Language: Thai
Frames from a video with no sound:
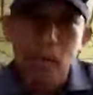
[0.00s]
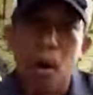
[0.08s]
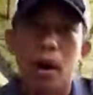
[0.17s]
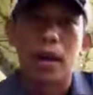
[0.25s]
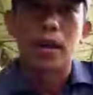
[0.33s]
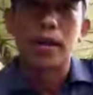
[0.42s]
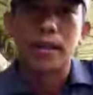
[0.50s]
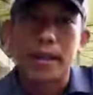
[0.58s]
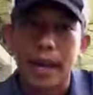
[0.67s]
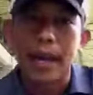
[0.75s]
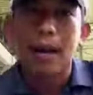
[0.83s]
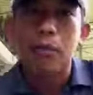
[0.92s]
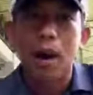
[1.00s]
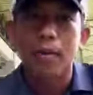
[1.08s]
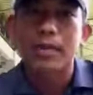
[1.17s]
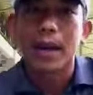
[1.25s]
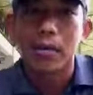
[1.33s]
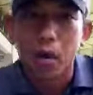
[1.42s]
บ่อยๆนะครับ ความ
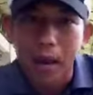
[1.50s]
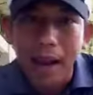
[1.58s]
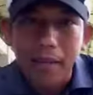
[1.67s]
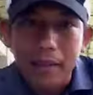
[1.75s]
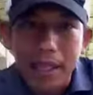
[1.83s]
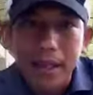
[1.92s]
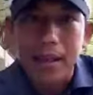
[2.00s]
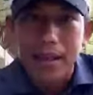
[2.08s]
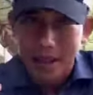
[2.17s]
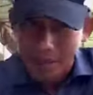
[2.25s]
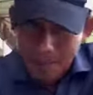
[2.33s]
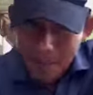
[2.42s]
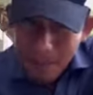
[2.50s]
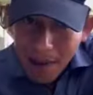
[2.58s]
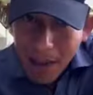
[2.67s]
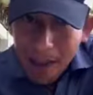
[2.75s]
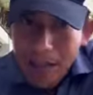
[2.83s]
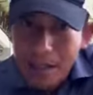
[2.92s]
จำของกล้ามเนื้อมีมา
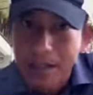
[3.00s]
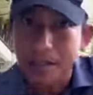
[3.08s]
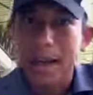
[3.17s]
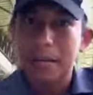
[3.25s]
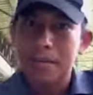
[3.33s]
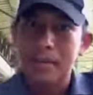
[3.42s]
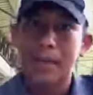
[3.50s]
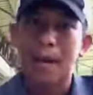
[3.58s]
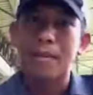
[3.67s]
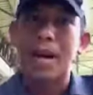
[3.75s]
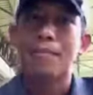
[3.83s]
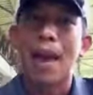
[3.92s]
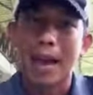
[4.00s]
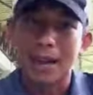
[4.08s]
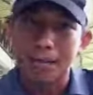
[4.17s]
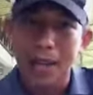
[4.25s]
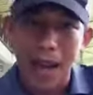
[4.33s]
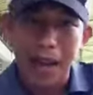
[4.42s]
กขึ้นกล้ามเนื้อสามารถแบก
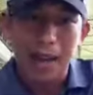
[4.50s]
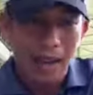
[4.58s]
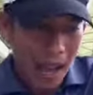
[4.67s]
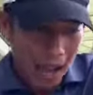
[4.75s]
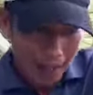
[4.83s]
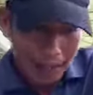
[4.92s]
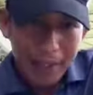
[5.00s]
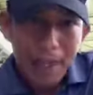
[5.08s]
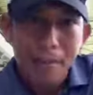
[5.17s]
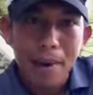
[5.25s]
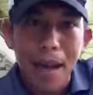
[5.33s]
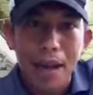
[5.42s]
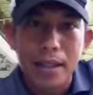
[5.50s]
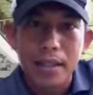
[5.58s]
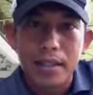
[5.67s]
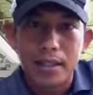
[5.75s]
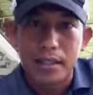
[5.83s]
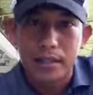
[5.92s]
น้ำหนักอันนี้ได้มากขึ้น
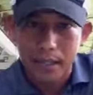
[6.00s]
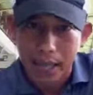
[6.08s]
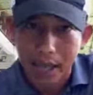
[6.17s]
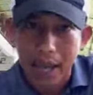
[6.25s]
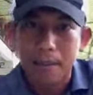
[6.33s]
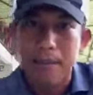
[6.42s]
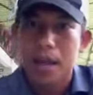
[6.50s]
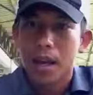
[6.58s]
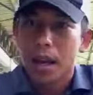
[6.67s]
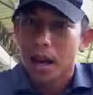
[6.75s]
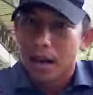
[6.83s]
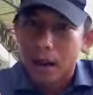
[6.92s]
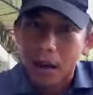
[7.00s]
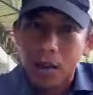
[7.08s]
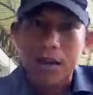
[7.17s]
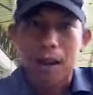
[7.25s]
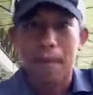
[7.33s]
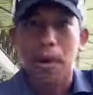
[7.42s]
นะครับ แล้วเรา
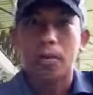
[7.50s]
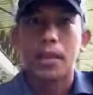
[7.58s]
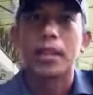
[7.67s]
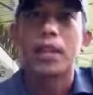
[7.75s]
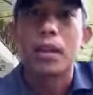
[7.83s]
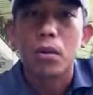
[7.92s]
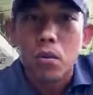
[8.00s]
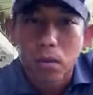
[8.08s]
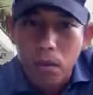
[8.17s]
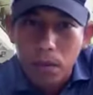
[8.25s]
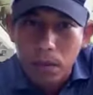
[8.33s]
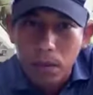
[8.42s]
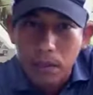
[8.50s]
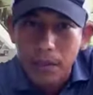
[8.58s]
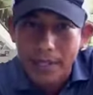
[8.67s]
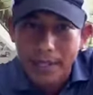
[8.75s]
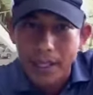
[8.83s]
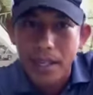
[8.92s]
กลับไปลองไปตีลูกดู
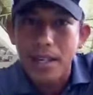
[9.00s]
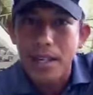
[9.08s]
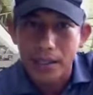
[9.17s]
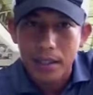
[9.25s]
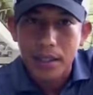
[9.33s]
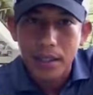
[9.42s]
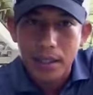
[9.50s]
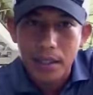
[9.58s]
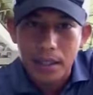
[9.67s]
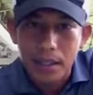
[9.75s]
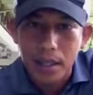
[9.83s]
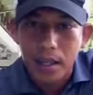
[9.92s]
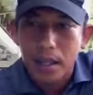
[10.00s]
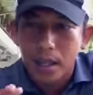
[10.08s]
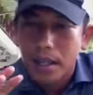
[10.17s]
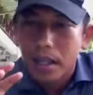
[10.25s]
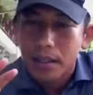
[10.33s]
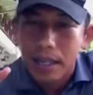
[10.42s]
สิ่งที่เกิดขึ้นก็คือ
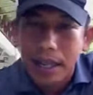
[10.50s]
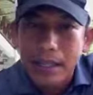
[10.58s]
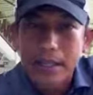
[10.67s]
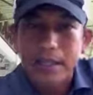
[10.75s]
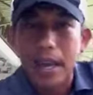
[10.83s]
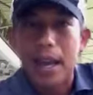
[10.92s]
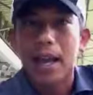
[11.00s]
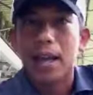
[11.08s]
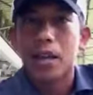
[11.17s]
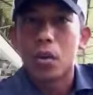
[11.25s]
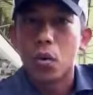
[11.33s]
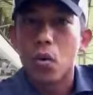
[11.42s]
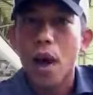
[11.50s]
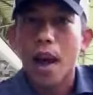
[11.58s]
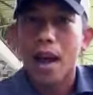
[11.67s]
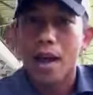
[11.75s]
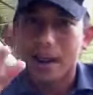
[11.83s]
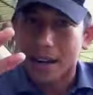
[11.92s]
ท่านจะรู้ว่า
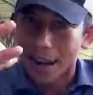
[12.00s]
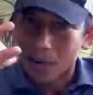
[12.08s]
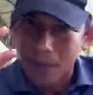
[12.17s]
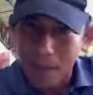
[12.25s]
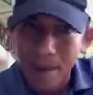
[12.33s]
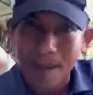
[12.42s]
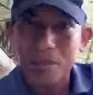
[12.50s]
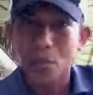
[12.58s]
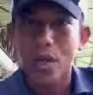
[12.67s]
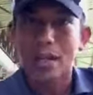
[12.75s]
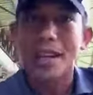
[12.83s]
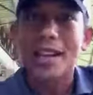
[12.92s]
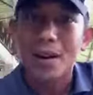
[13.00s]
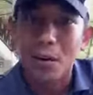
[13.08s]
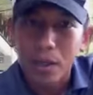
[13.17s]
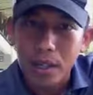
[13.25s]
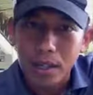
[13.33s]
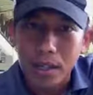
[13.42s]
เราสามารถสวิงได้เร็ว
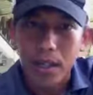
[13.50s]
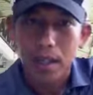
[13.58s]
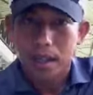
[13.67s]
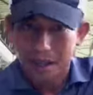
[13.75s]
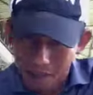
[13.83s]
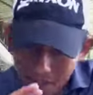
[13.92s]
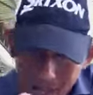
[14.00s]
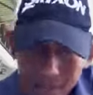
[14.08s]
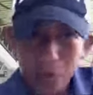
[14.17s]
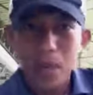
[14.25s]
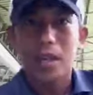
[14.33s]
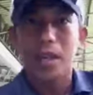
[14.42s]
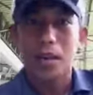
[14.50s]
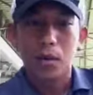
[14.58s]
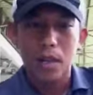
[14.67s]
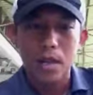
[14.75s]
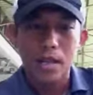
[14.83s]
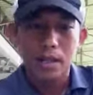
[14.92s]
ขึ้น เมื่อสวิงเร็ว
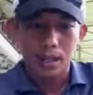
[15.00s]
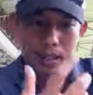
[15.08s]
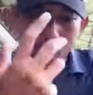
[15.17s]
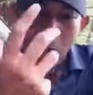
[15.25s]
ขึ้นก็